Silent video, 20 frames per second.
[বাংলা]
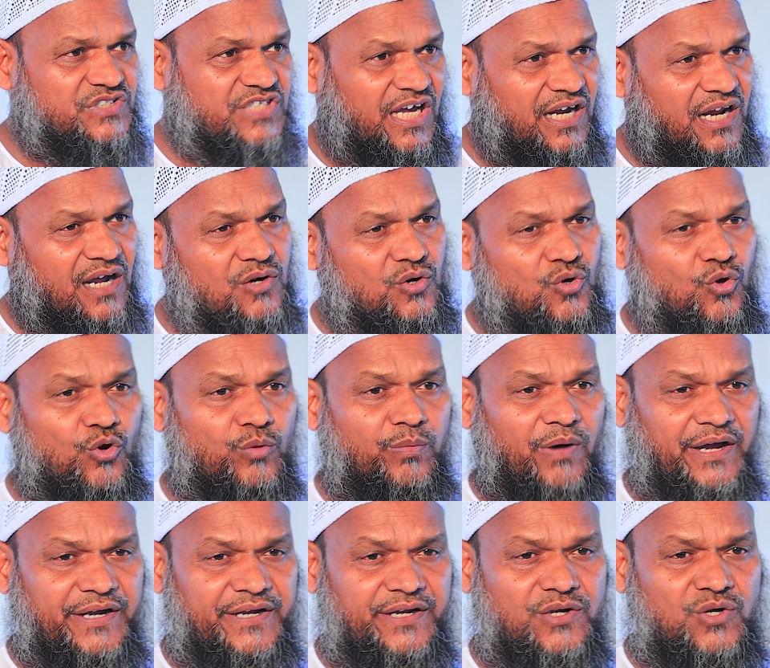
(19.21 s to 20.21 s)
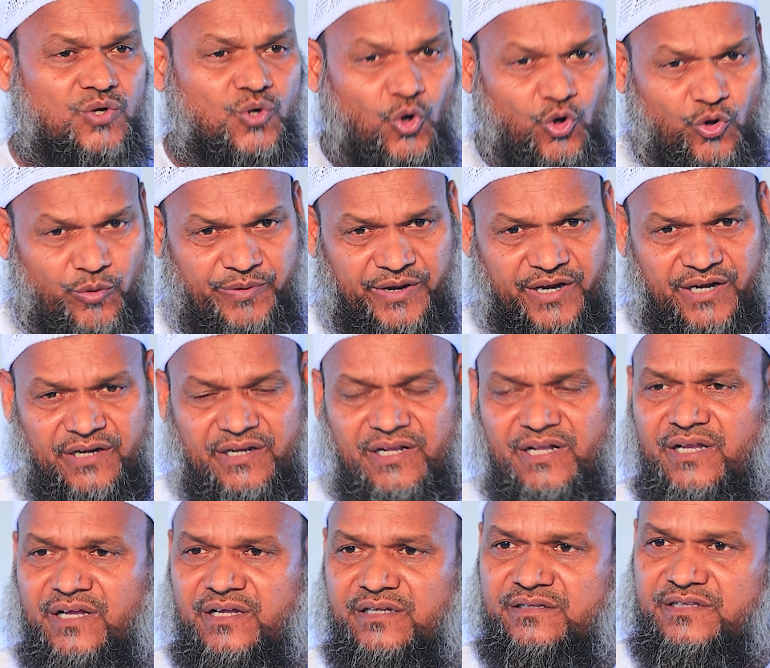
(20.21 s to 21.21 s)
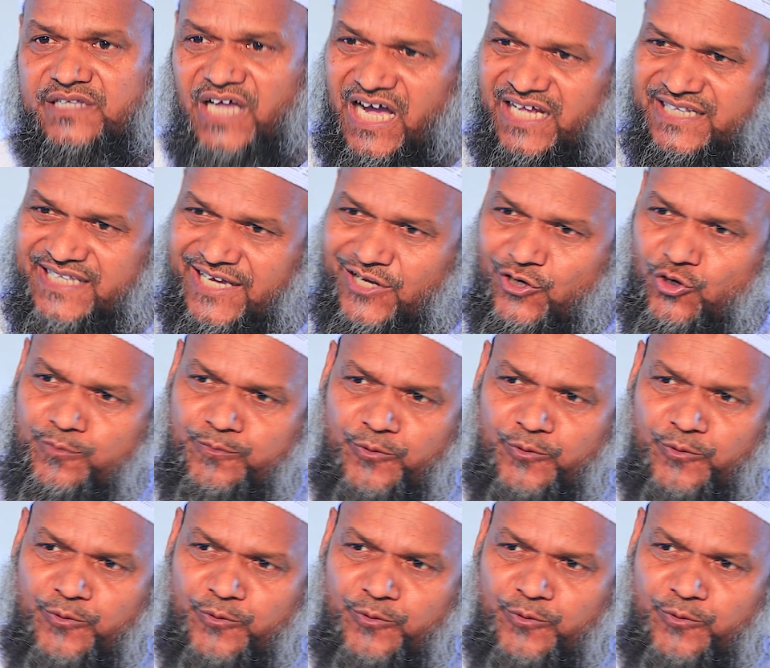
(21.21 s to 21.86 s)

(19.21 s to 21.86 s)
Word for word: যারা কুরবানি করবে তাদের